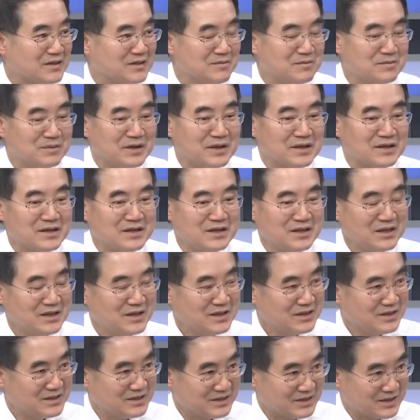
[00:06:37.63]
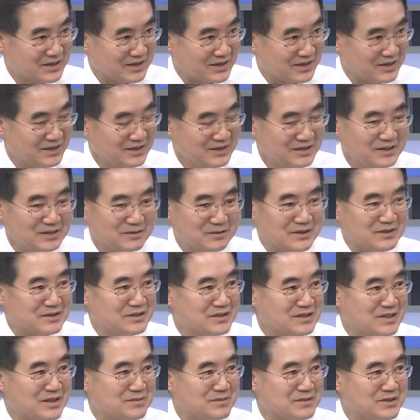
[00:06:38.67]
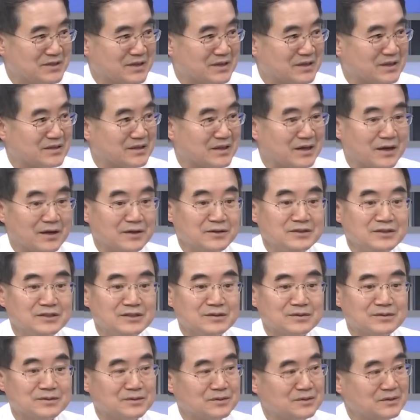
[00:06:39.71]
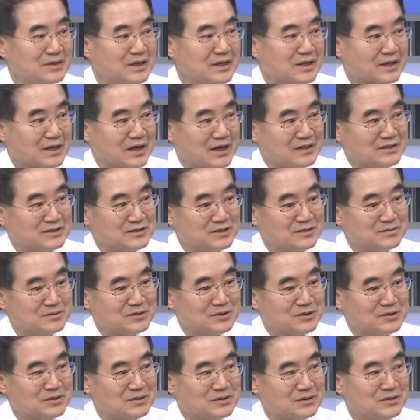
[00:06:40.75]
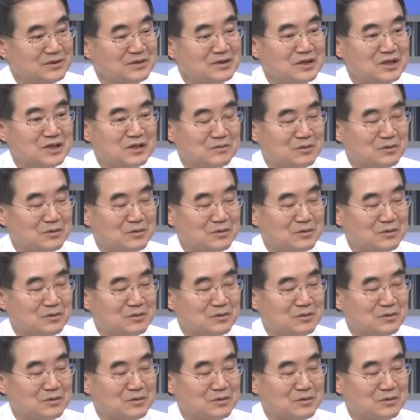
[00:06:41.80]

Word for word: 음. 인플레가 이렇게 완전히 잡히지 않았다 하는 식으로 간접적으로